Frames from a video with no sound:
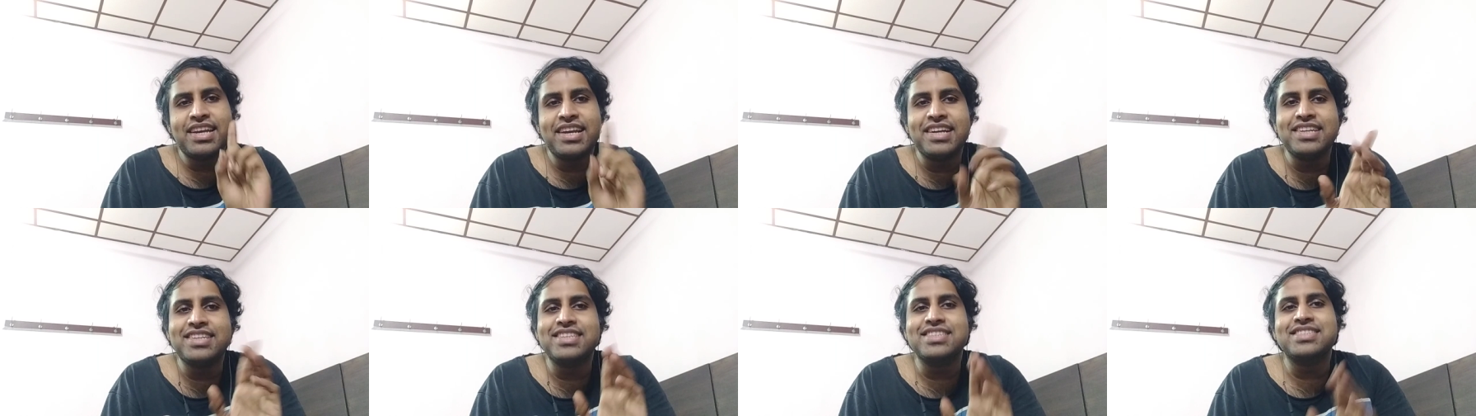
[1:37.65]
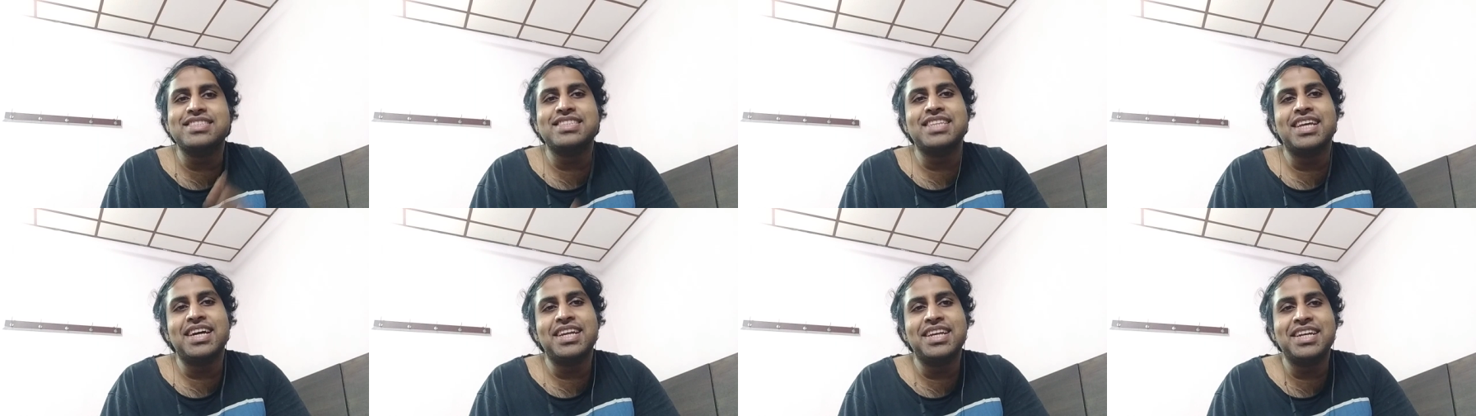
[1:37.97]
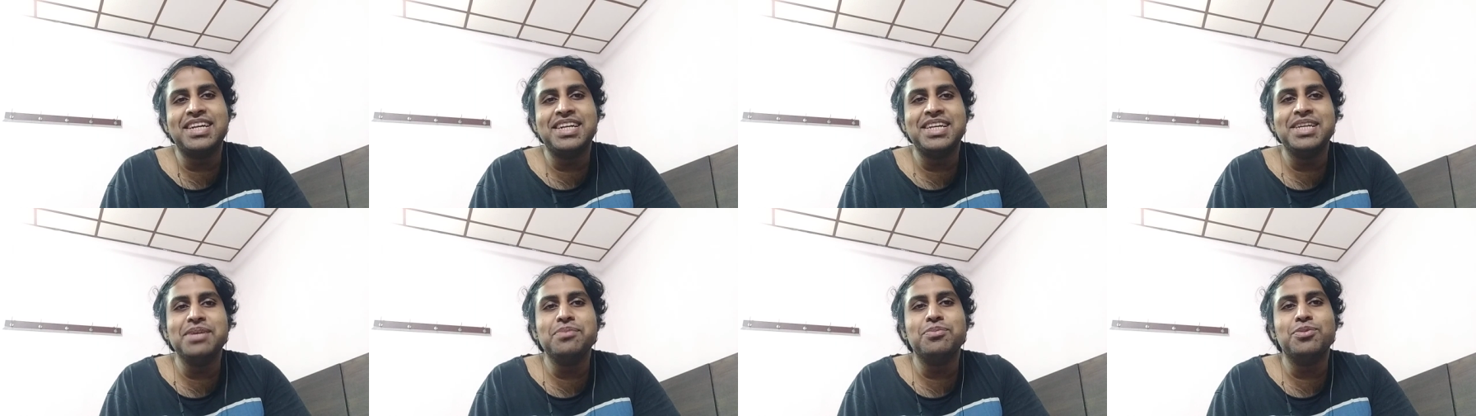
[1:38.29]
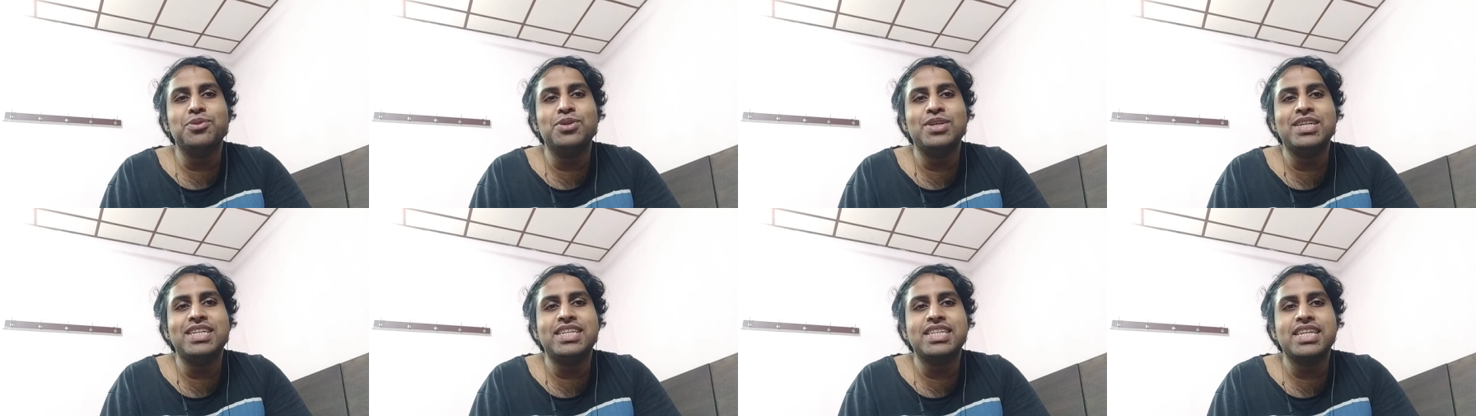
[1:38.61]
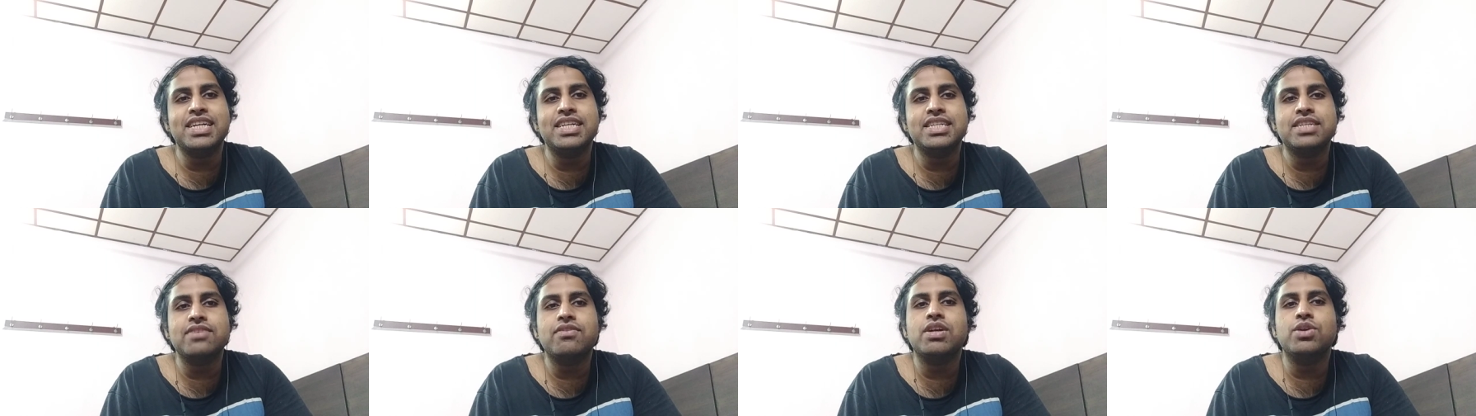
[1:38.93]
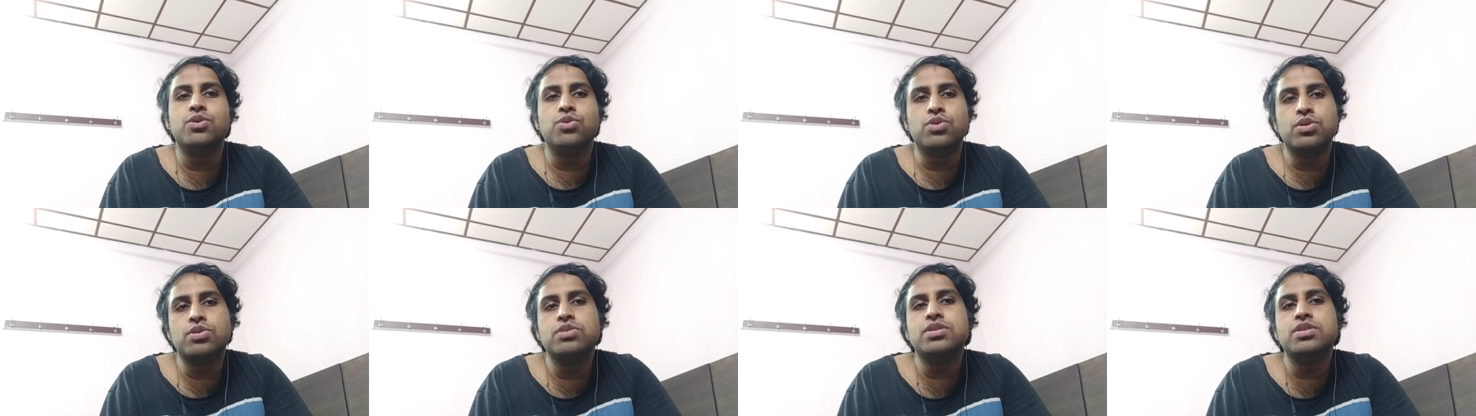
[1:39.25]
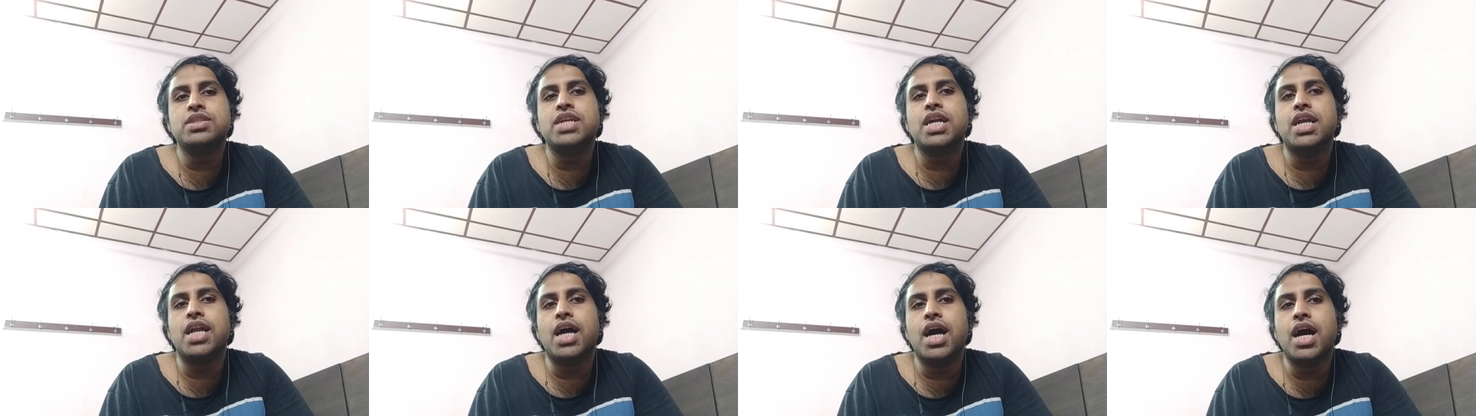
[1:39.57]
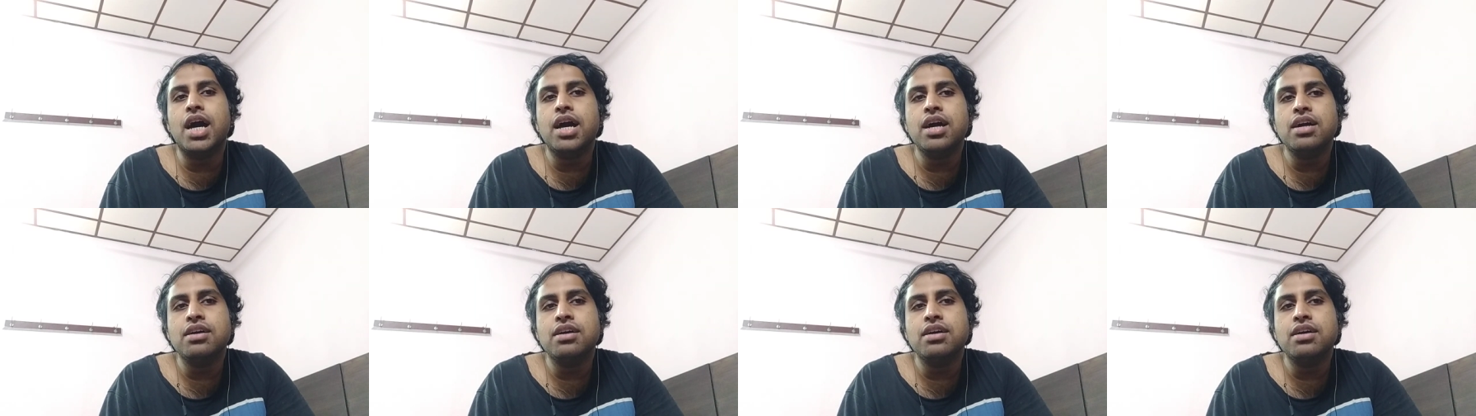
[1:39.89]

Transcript: రేట్ ఇస్తానండి మూడింటికంటే వాడు ఊరుకుంటాడా